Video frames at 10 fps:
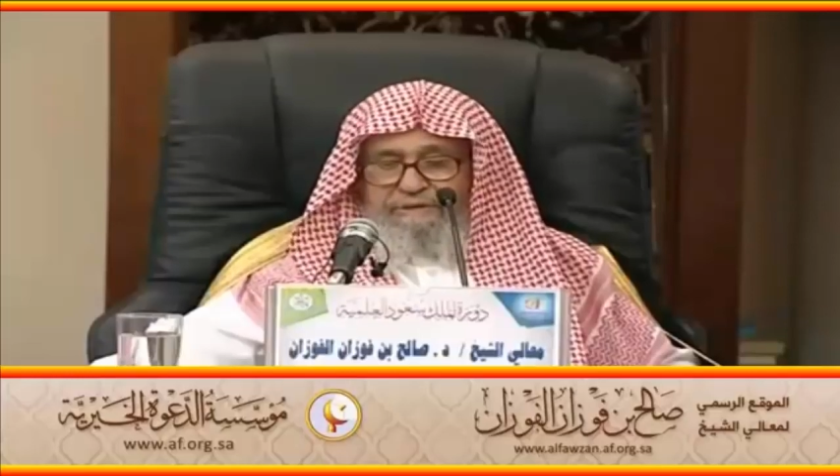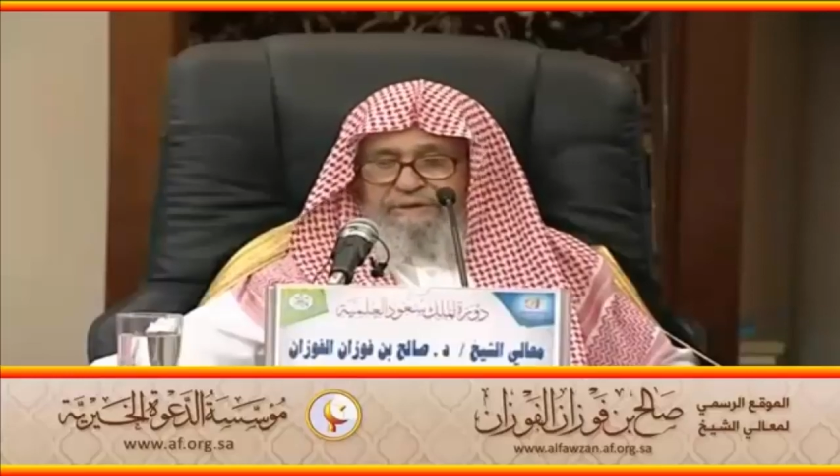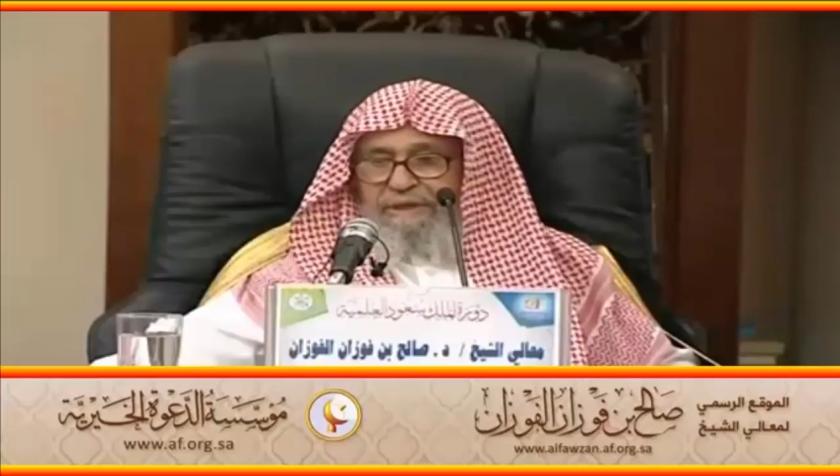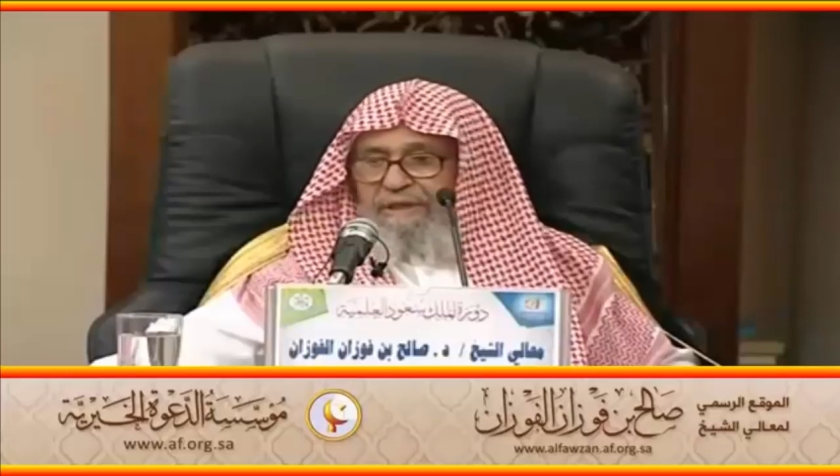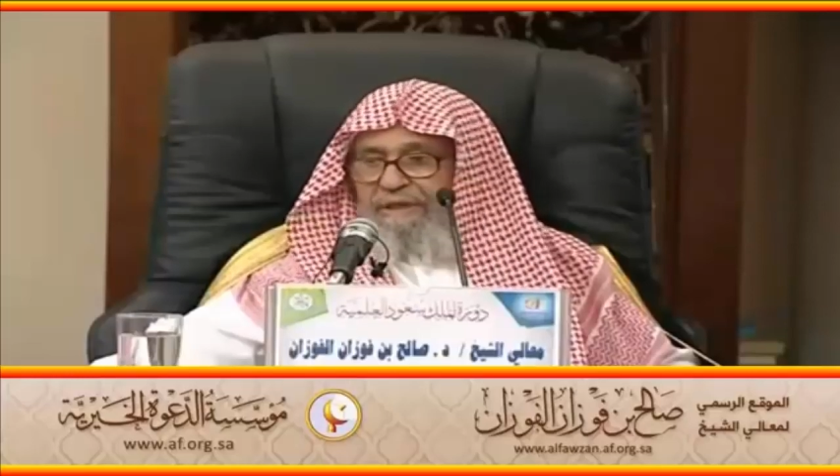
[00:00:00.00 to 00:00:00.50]

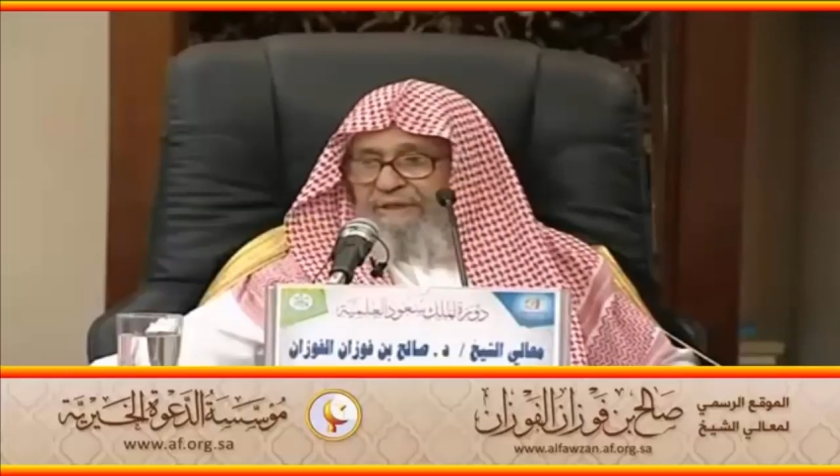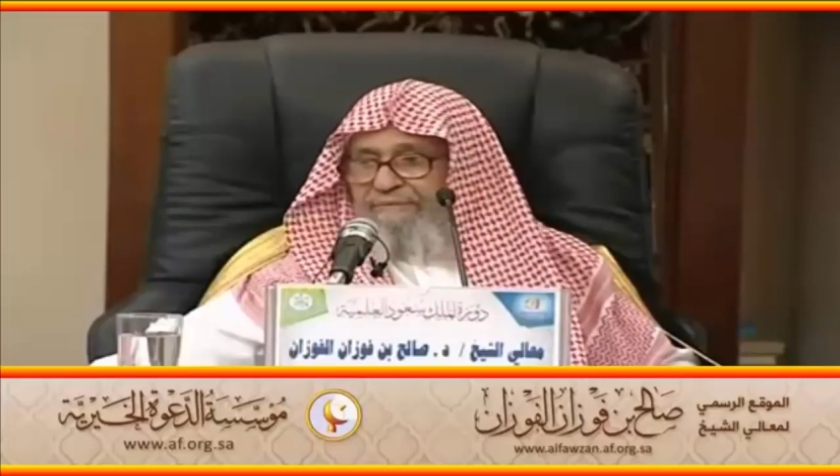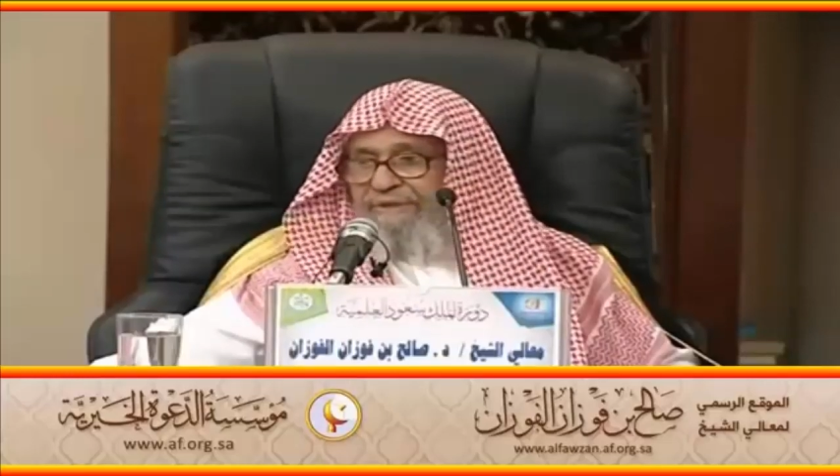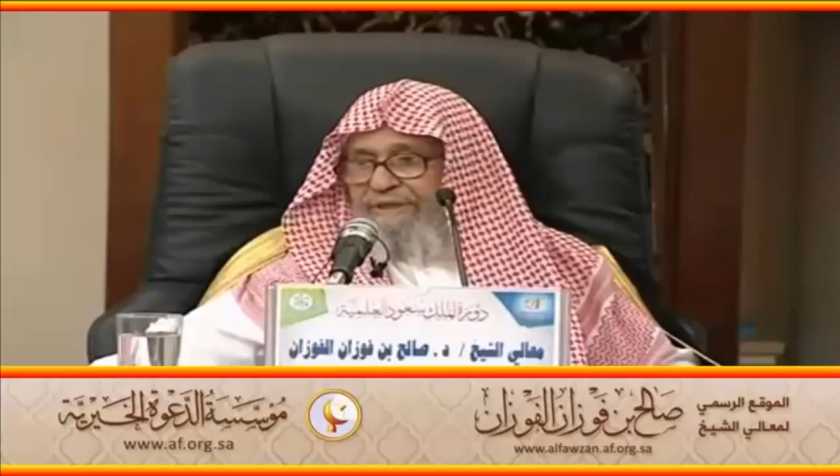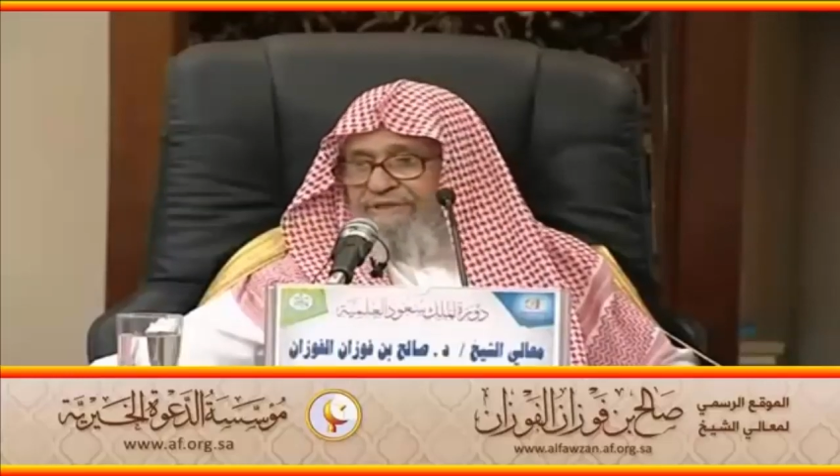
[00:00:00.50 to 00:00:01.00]
إن
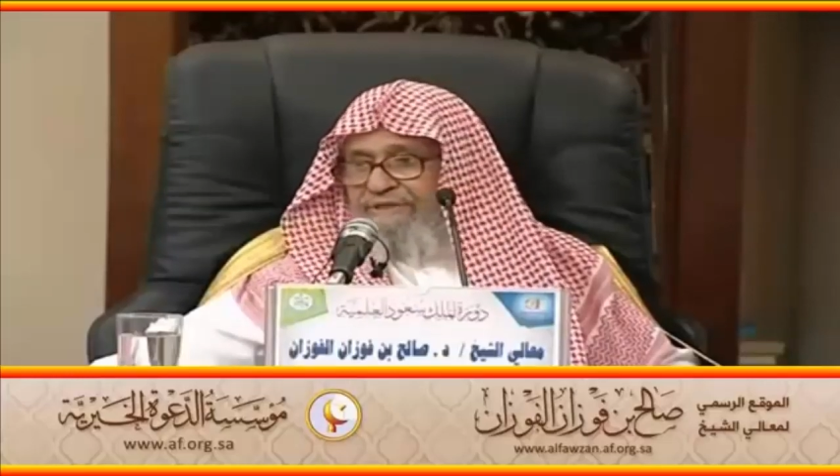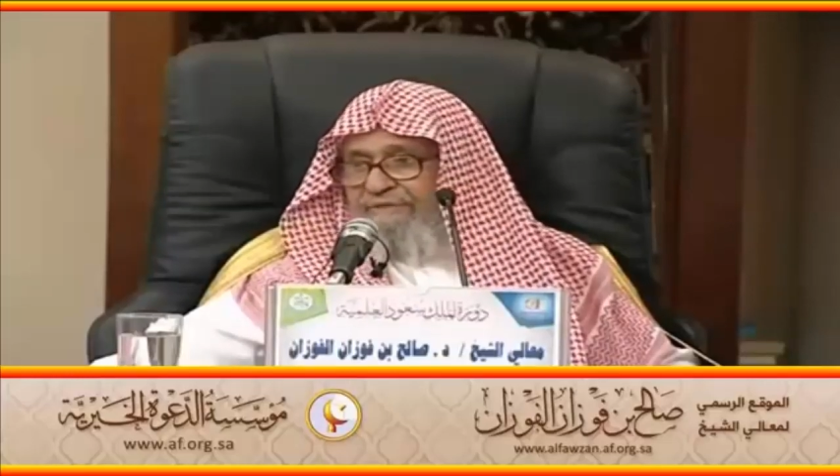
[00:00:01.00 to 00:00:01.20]
تأخر بك